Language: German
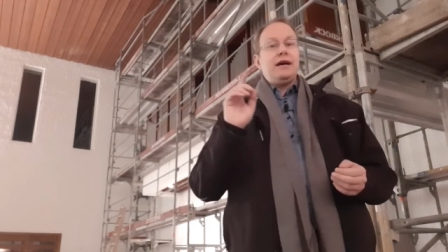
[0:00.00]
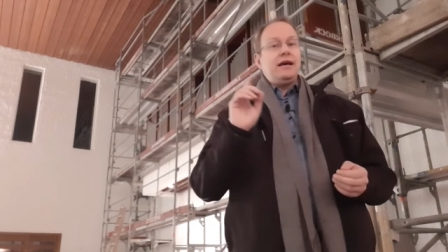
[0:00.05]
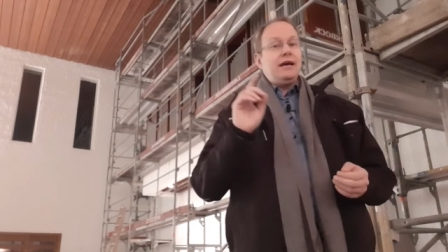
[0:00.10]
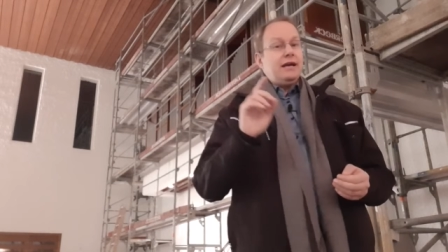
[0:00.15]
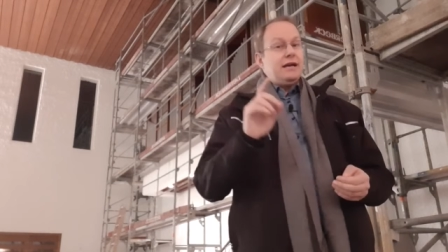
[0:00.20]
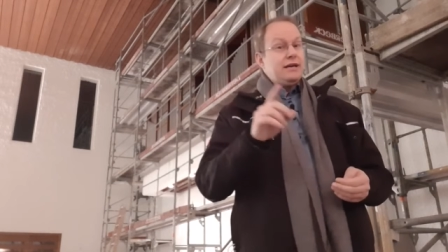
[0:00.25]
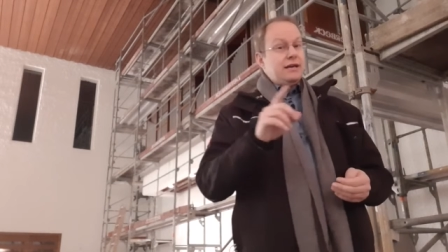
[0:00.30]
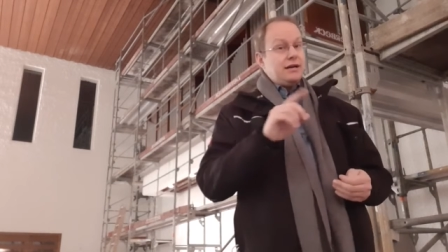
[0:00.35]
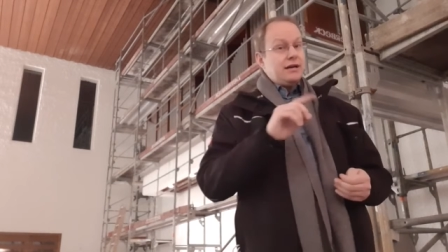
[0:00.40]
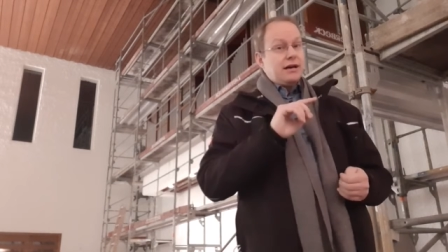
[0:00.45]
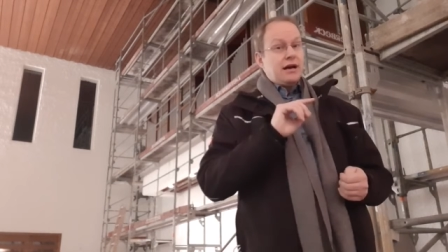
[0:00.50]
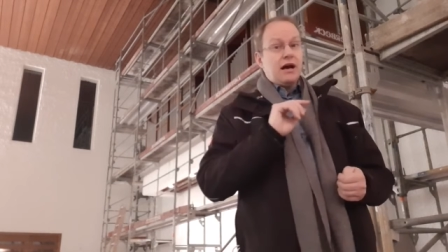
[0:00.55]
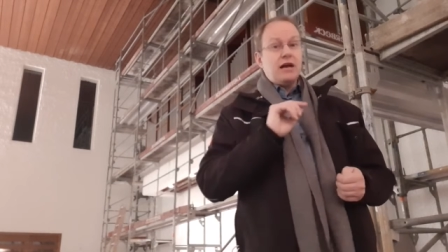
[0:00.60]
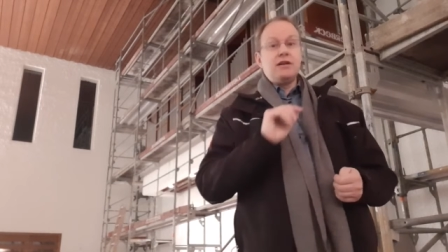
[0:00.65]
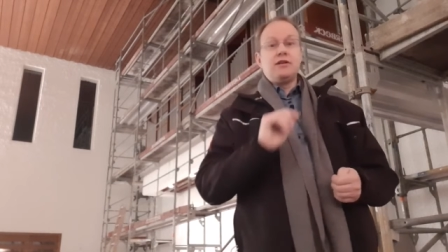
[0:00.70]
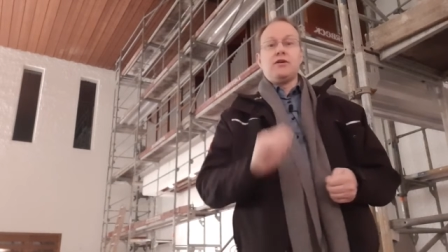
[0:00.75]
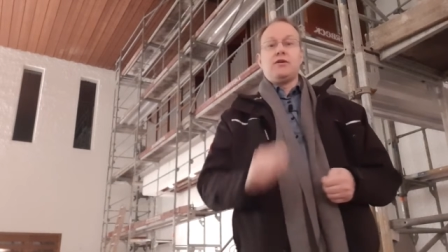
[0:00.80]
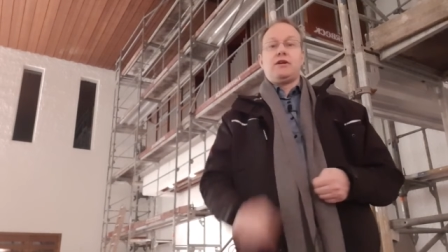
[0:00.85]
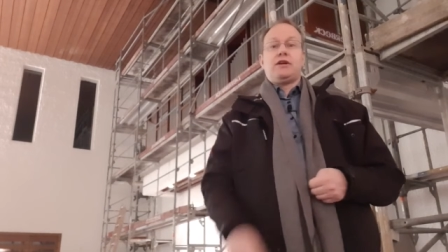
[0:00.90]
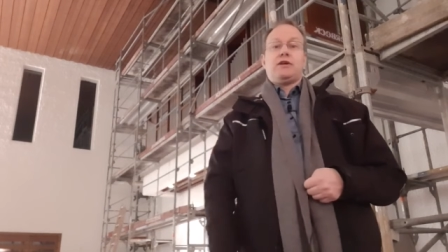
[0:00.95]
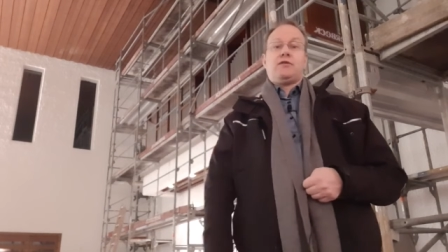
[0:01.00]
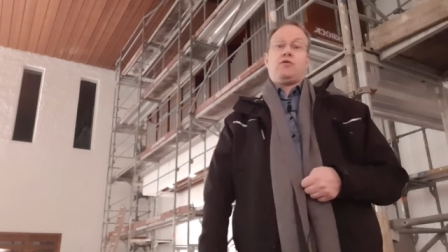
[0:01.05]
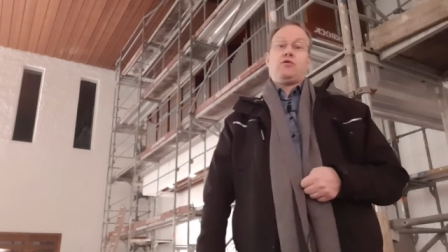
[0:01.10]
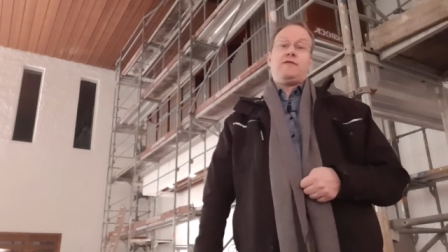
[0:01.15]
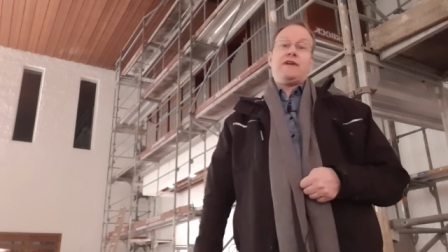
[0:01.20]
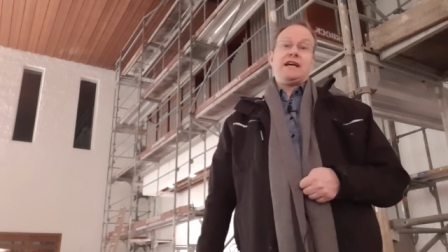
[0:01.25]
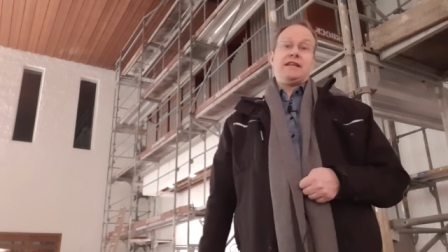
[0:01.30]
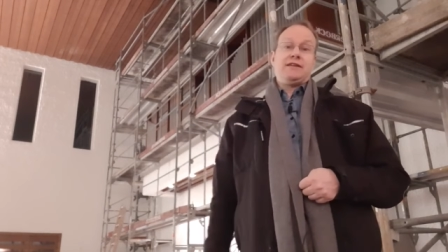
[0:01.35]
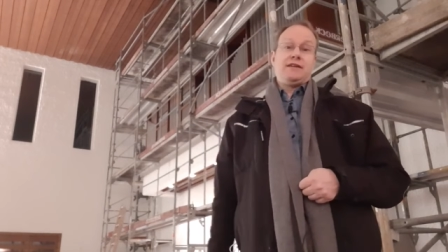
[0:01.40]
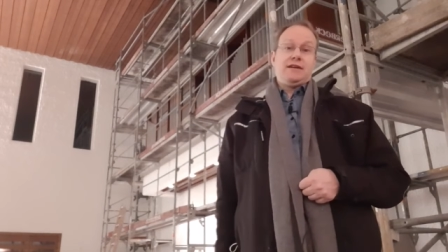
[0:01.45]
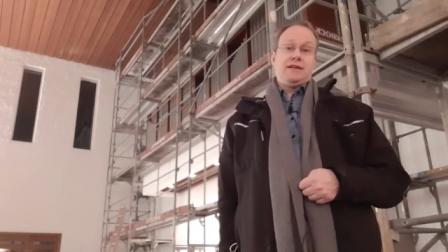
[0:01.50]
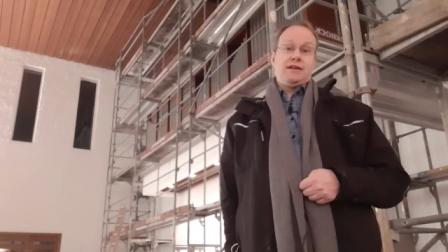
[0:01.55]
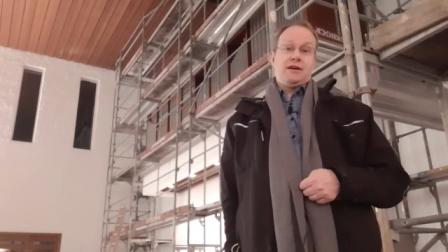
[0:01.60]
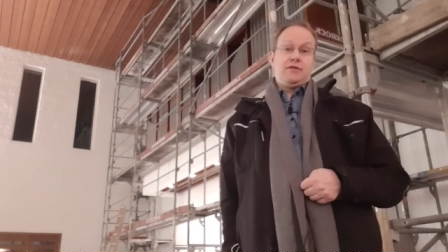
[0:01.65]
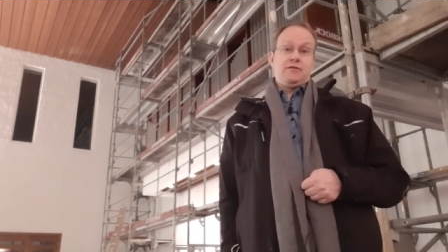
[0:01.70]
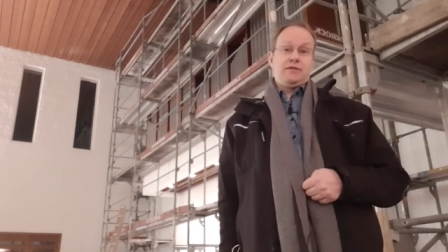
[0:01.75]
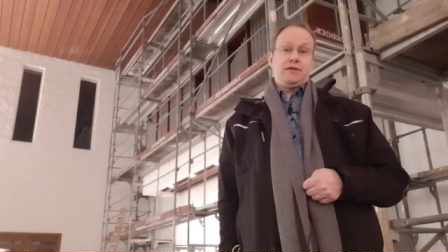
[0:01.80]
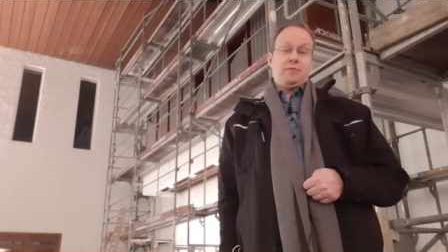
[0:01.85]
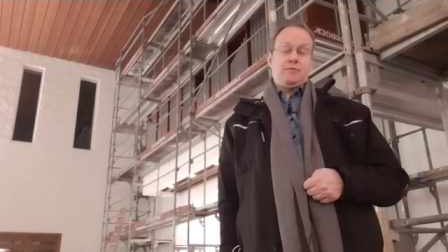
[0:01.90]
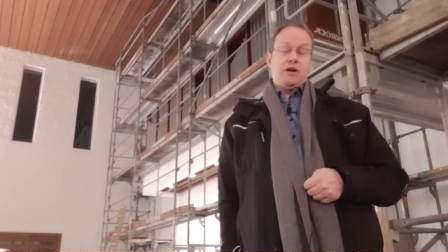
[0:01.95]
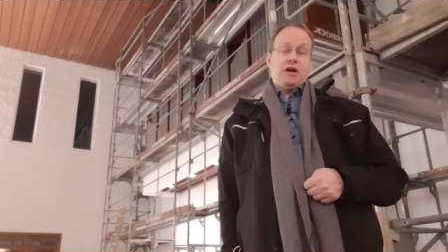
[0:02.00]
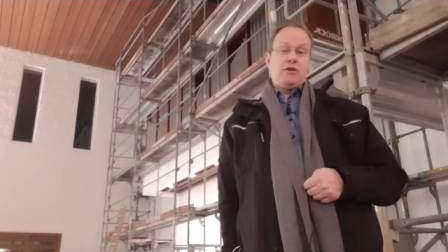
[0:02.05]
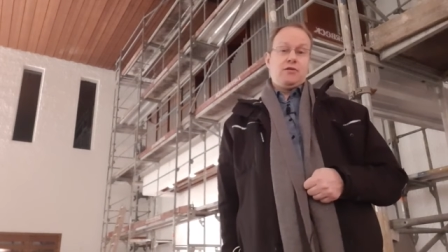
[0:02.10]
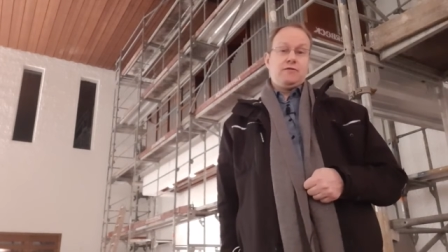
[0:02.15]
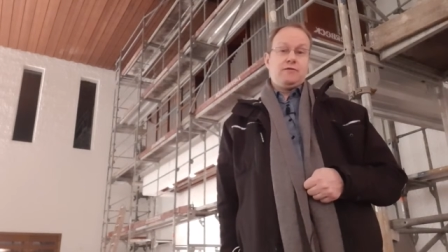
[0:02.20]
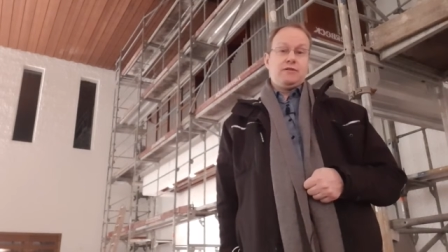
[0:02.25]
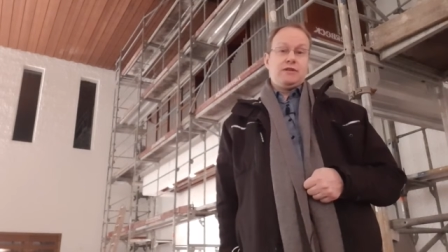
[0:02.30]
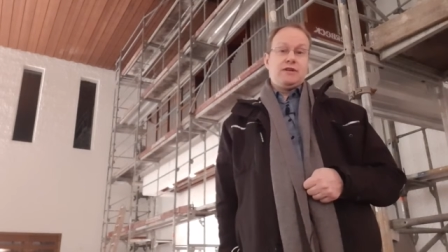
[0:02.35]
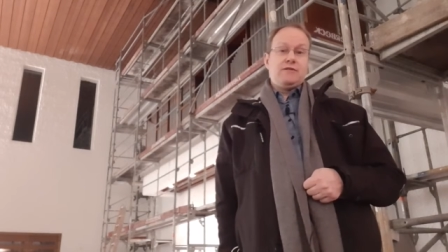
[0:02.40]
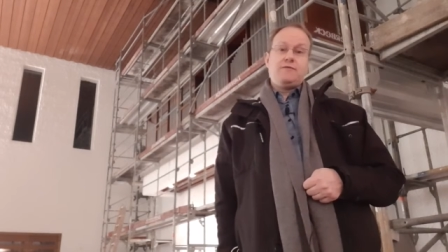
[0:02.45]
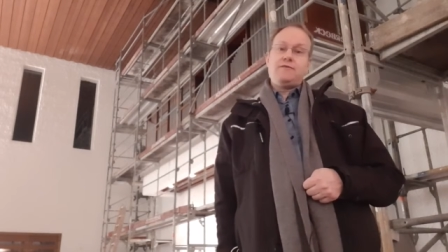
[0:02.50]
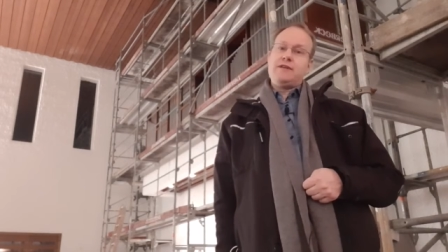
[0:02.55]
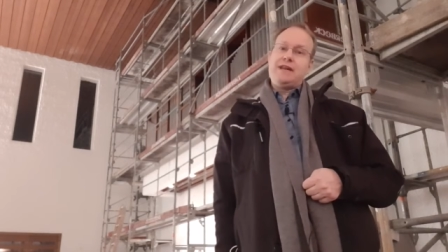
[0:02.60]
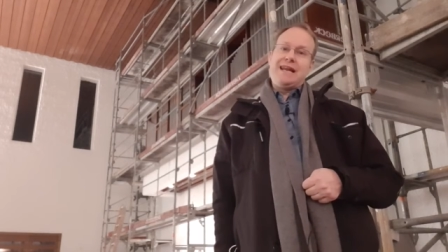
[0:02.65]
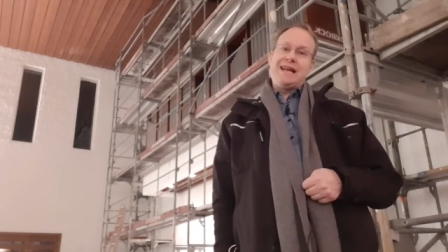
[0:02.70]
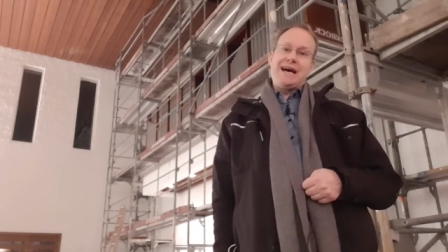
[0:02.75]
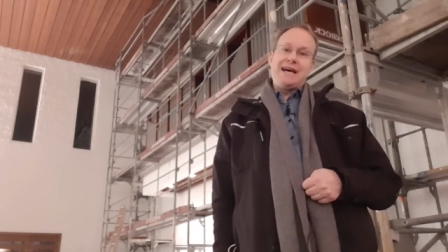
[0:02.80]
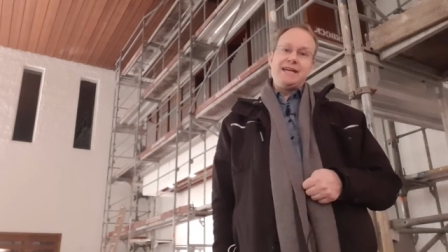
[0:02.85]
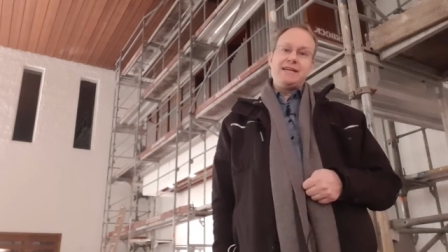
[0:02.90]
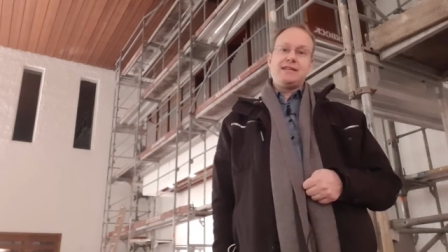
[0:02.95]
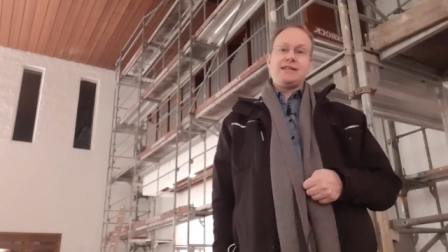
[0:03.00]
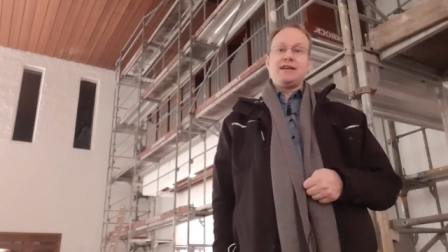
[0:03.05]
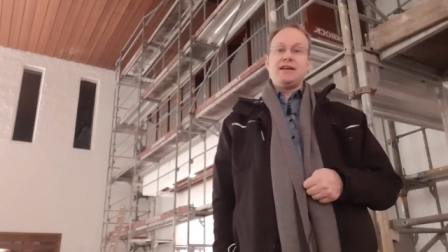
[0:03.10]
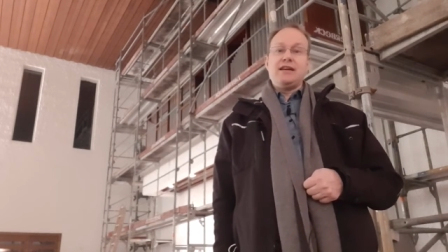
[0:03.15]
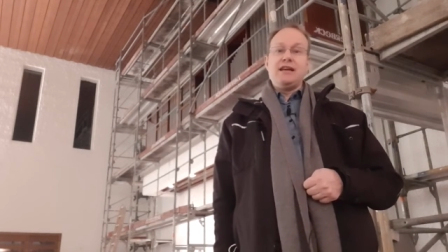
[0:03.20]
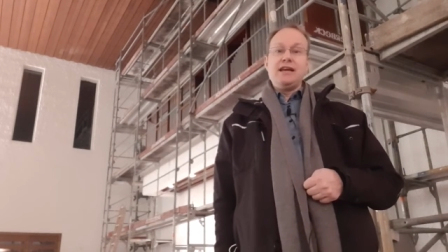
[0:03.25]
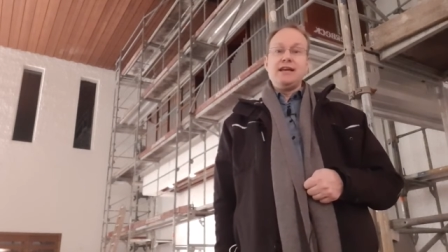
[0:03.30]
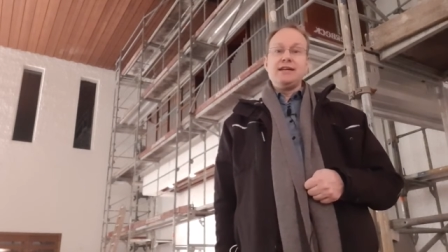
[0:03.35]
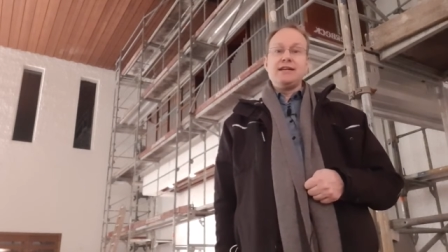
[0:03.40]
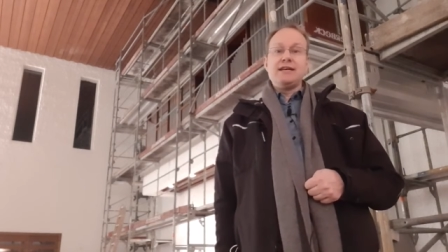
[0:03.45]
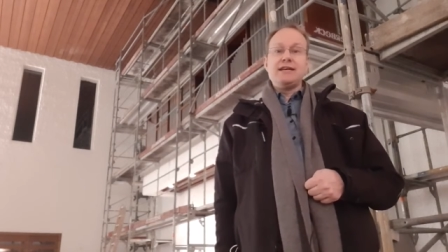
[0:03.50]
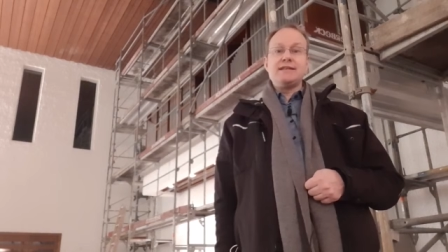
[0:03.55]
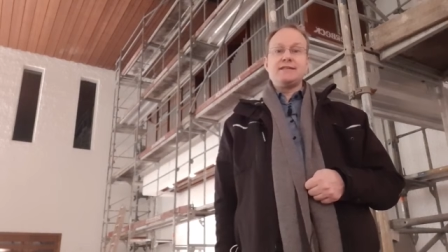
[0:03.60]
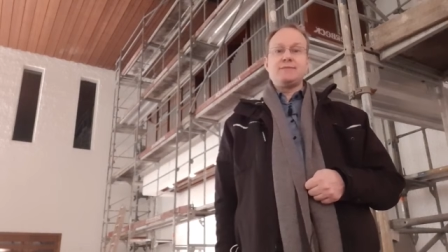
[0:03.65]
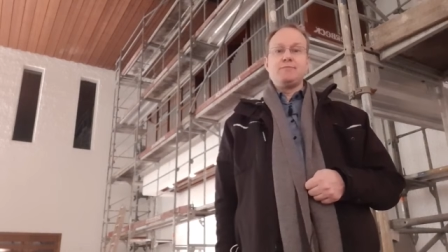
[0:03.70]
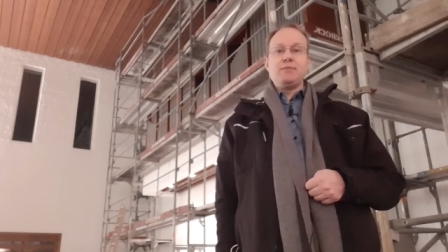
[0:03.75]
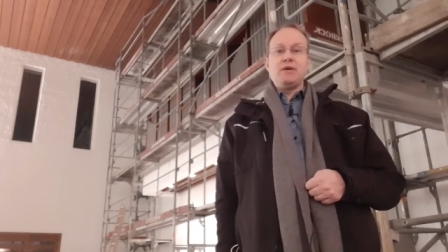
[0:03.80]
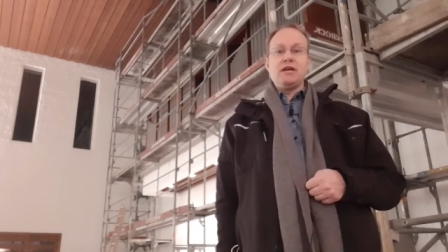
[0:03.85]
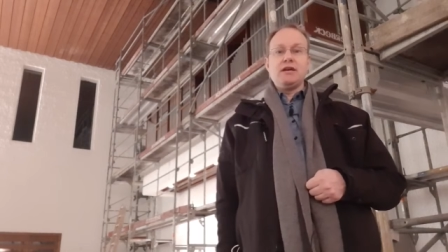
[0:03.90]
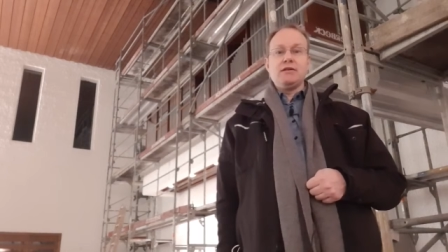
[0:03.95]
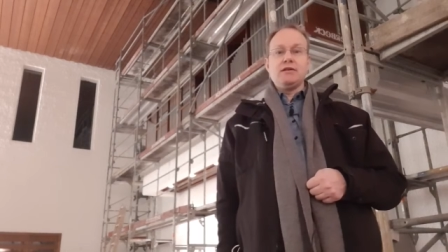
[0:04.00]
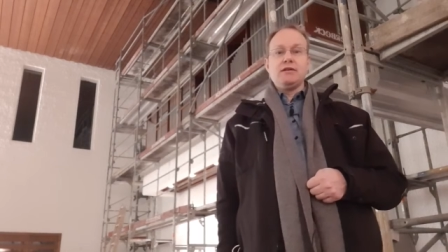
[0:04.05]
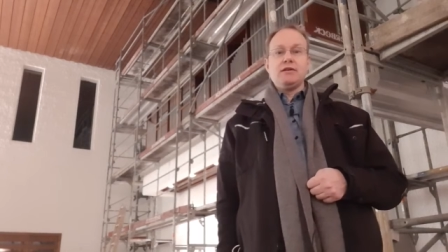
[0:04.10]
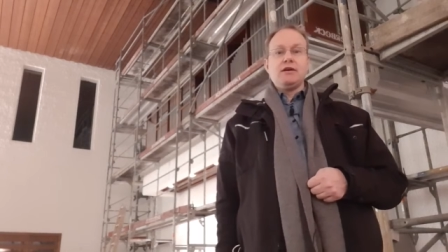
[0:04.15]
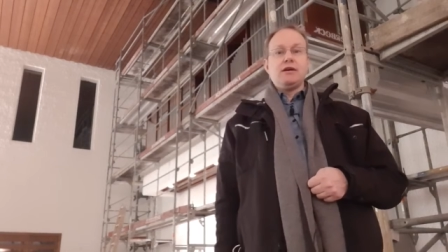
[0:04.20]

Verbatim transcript: Ich halte euch auch weiterhin auf dem Laufenden. Vielleicht gelingt es mir,